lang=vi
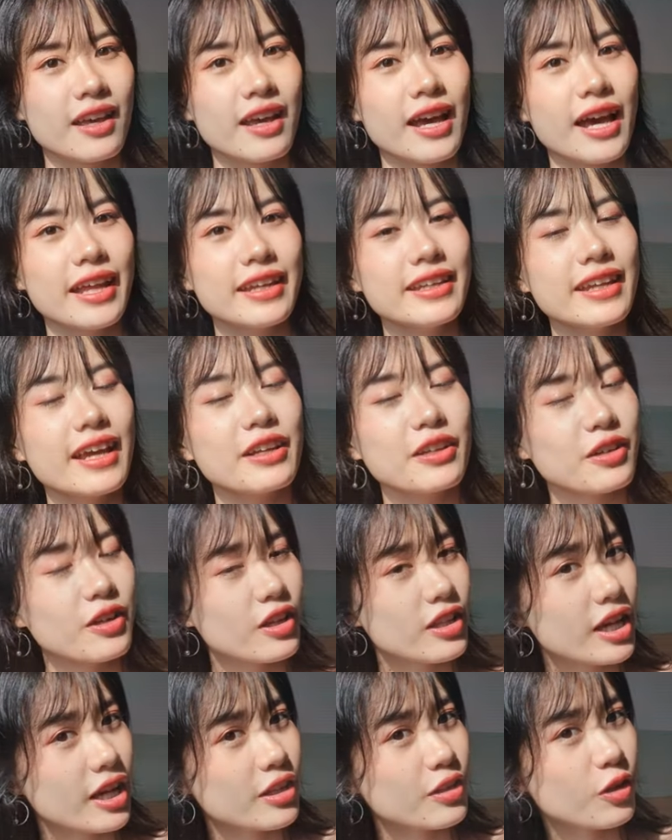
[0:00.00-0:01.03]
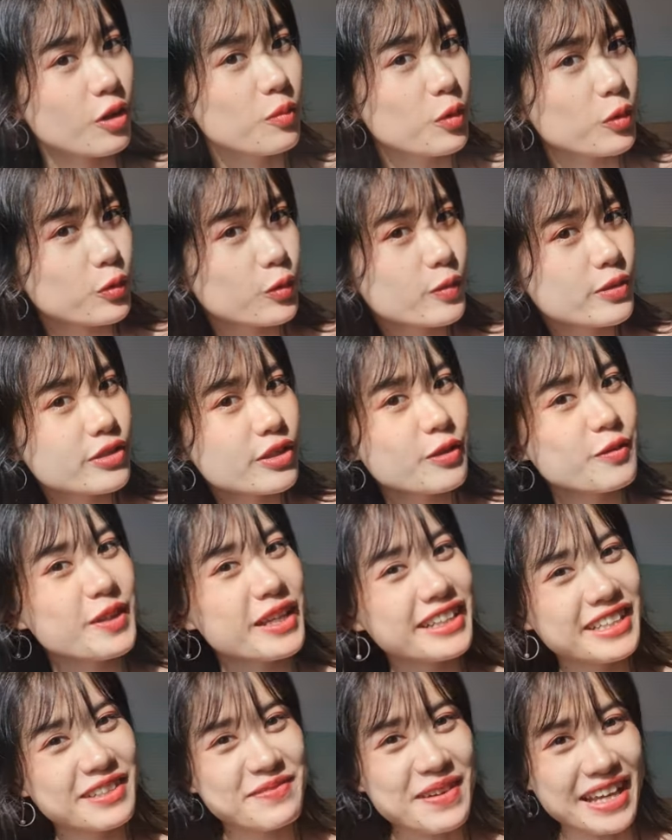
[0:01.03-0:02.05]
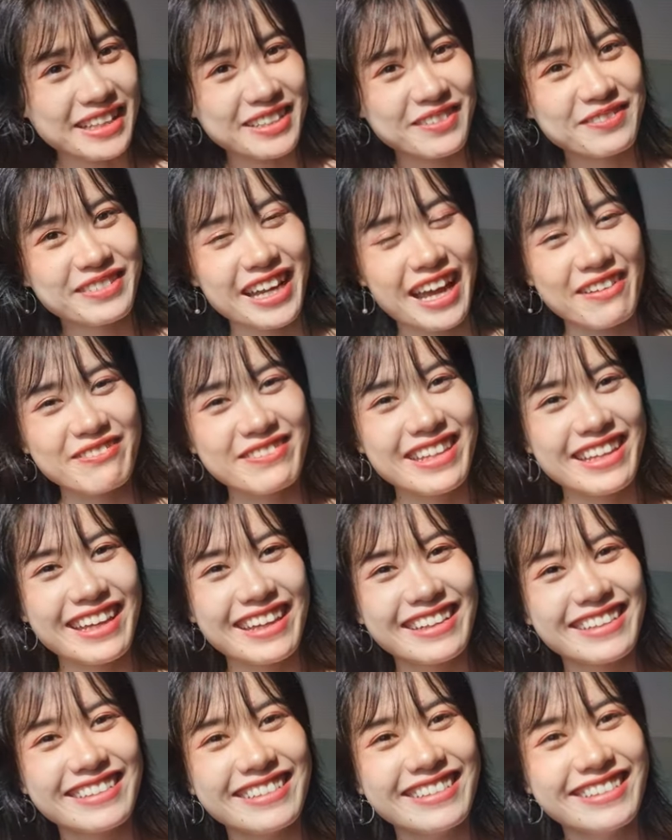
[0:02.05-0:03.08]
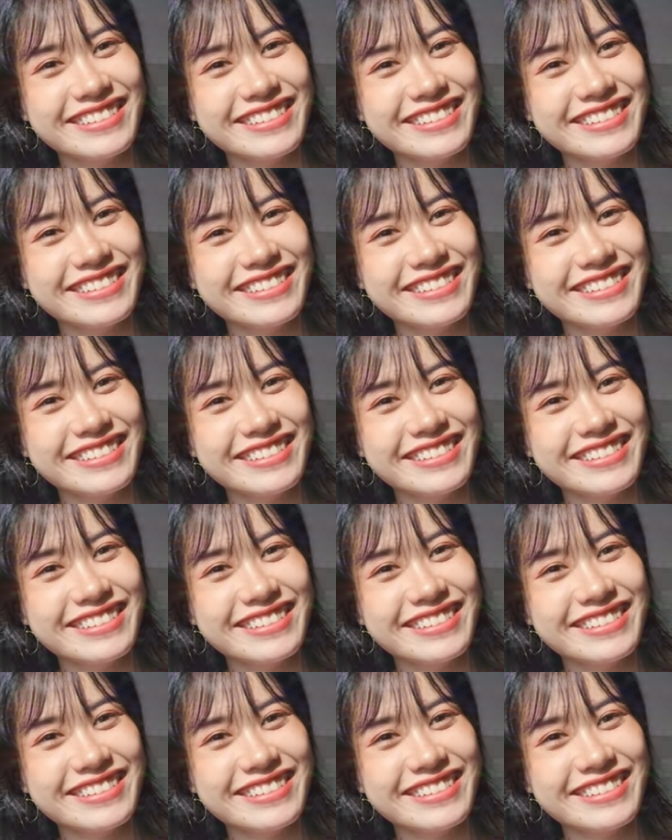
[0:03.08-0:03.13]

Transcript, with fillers: ánh nắng nó có thay đổi một chút xíu nên các bạn thông cảm nha